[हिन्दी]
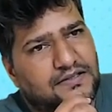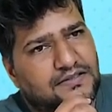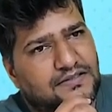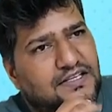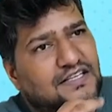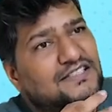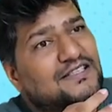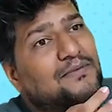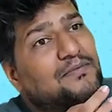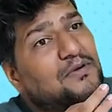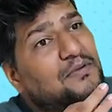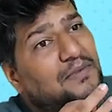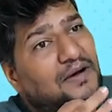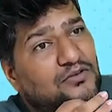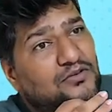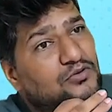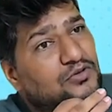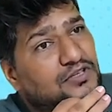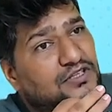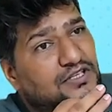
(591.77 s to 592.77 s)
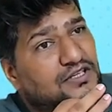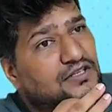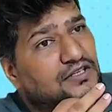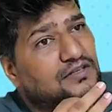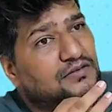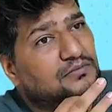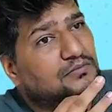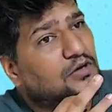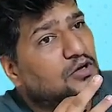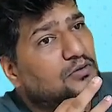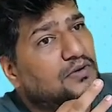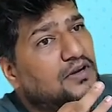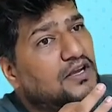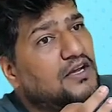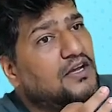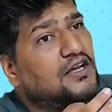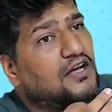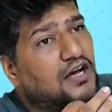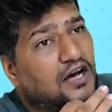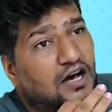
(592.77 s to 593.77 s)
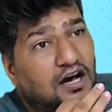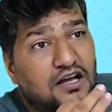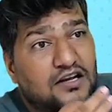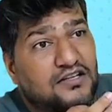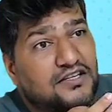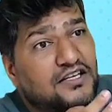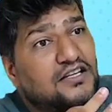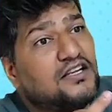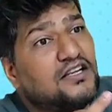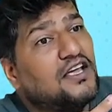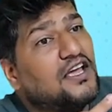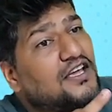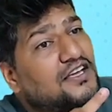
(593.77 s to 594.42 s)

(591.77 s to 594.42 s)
जैसे अपनी बात हुई थी बरोबर है हर दिन